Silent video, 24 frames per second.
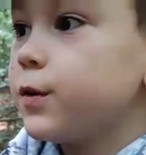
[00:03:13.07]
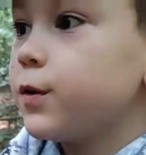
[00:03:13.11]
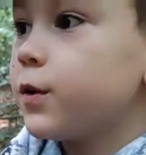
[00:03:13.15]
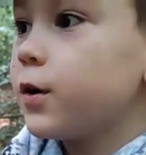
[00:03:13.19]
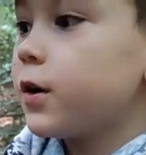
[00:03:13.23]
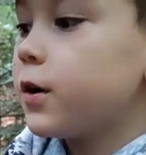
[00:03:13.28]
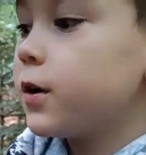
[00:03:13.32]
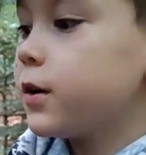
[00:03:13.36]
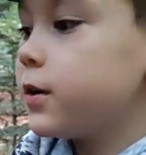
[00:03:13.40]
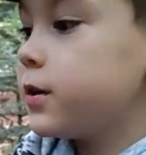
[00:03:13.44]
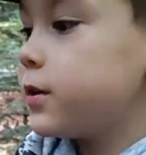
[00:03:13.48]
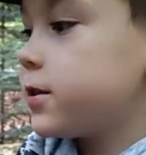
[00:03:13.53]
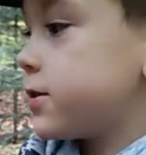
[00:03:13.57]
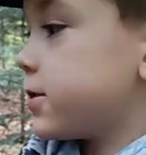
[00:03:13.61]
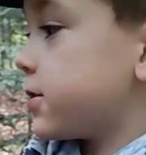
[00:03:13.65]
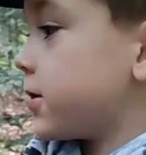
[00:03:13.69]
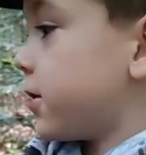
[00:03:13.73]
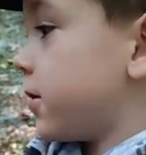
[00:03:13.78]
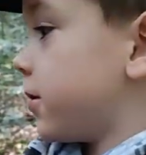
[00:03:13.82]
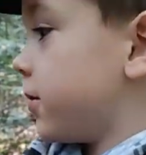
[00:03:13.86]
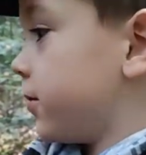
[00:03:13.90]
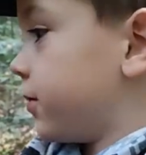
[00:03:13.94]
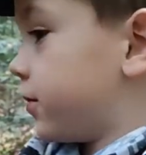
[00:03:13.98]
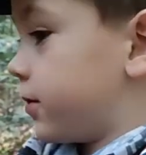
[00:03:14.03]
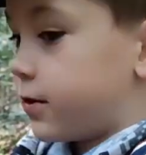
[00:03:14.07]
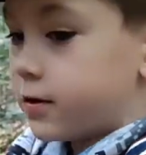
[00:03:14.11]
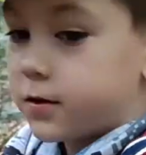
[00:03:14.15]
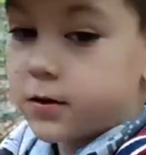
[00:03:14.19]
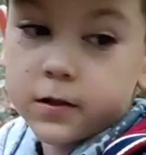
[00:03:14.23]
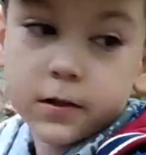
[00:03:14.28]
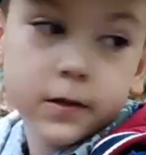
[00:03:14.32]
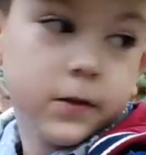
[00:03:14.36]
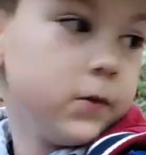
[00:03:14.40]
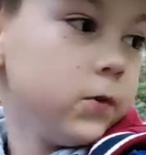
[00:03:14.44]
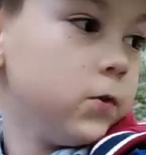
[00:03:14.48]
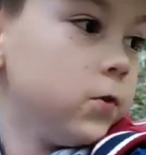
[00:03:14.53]
No i co?
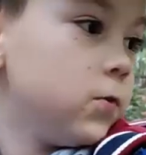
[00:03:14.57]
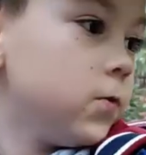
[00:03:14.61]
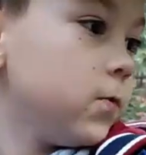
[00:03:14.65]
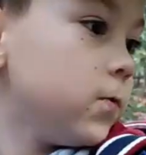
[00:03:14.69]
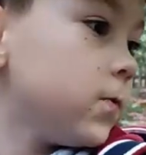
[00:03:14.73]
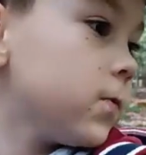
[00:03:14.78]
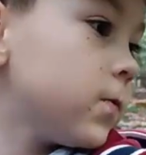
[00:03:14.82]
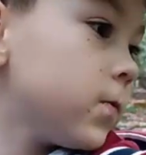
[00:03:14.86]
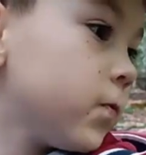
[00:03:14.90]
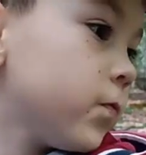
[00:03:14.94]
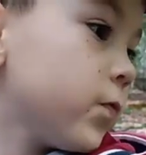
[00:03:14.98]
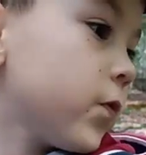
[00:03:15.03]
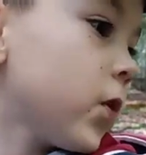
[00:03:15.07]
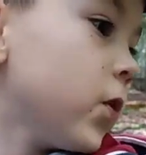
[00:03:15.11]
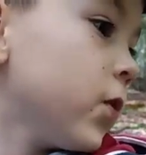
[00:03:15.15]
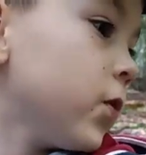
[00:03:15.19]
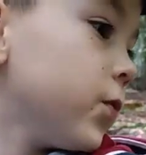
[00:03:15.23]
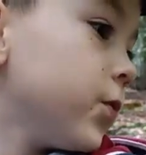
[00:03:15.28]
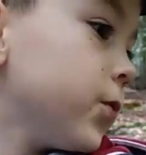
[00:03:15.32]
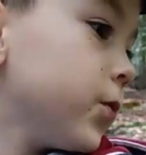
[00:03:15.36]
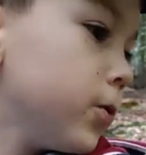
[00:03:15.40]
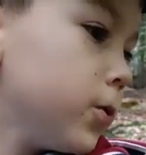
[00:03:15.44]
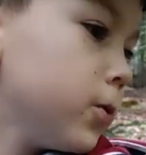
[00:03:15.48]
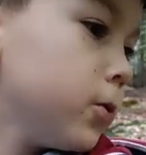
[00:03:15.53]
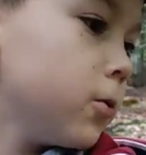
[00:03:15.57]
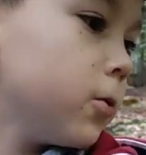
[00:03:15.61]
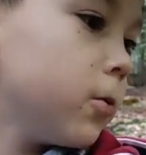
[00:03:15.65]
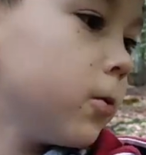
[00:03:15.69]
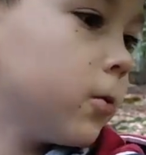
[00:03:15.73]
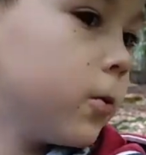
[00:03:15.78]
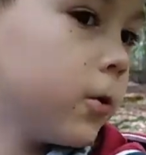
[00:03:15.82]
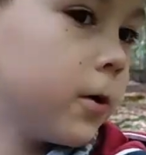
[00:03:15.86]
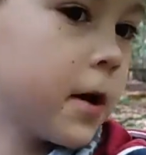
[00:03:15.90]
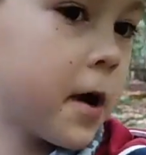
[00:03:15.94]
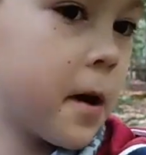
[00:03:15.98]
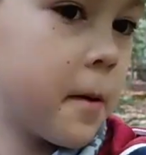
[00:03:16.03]
No,
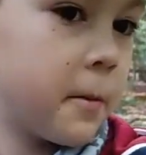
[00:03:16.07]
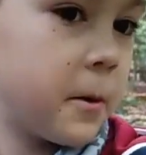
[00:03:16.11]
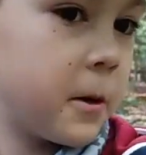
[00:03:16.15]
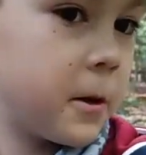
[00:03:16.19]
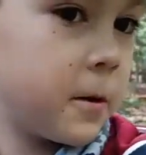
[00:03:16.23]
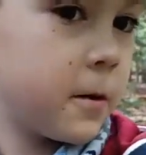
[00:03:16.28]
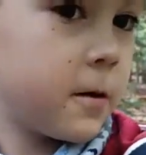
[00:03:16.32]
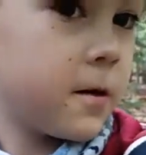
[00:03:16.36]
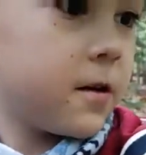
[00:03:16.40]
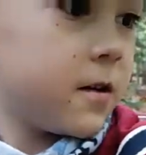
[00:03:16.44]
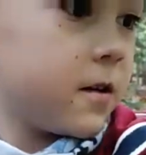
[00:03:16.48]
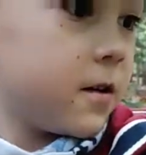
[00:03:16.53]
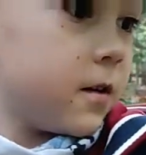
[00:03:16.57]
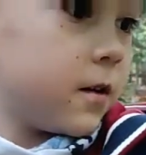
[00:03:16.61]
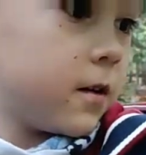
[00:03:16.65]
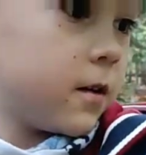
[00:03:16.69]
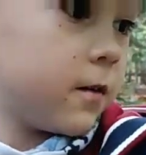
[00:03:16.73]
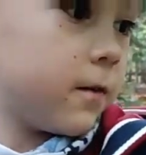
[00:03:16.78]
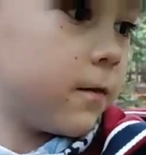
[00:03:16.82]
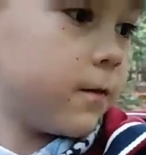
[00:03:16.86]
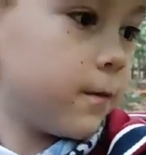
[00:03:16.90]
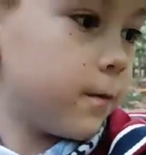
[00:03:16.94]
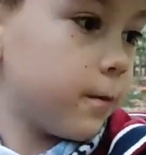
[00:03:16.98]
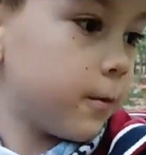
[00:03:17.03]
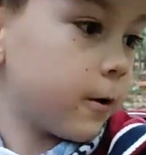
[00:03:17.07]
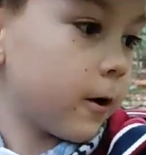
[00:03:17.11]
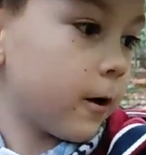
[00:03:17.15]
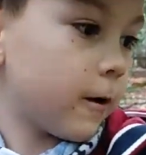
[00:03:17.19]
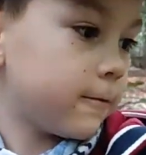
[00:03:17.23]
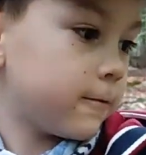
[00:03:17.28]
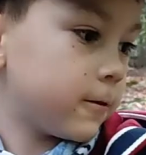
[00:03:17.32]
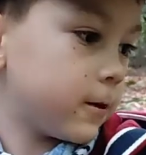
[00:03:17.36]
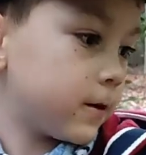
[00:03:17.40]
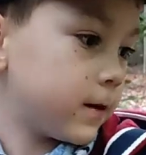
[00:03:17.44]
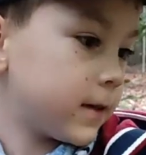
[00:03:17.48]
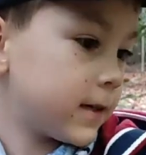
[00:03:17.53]
kontynuujemy
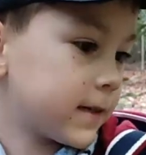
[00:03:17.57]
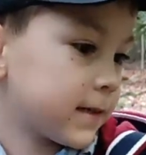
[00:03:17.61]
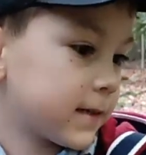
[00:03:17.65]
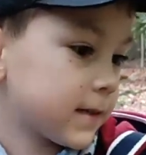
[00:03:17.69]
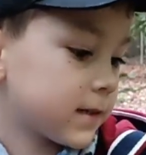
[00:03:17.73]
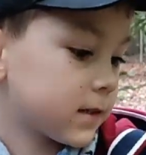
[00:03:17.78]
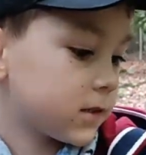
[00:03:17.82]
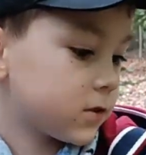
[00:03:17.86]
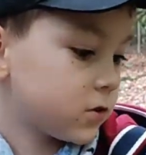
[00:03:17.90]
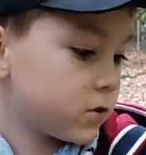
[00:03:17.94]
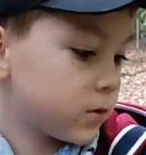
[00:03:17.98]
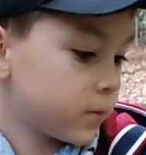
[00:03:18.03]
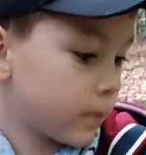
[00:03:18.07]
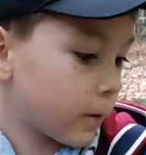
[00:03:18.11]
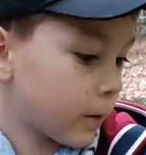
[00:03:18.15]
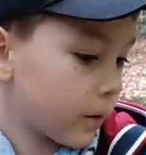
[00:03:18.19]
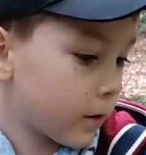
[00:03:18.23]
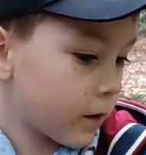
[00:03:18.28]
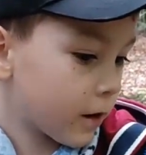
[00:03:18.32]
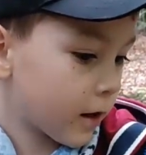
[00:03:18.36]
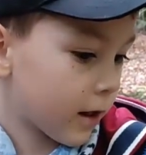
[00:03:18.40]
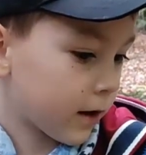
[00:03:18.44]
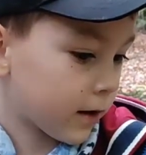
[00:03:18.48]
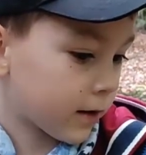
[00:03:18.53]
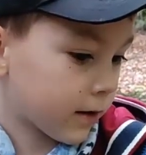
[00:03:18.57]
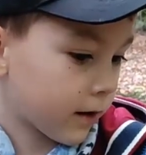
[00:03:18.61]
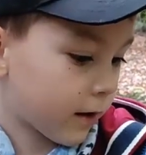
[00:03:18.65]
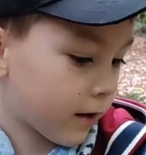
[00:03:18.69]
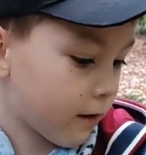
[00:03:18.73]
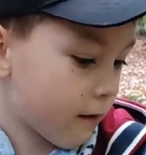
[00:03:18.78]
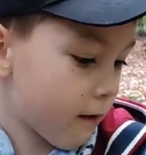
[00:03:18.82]
wyprawę grzybogrania.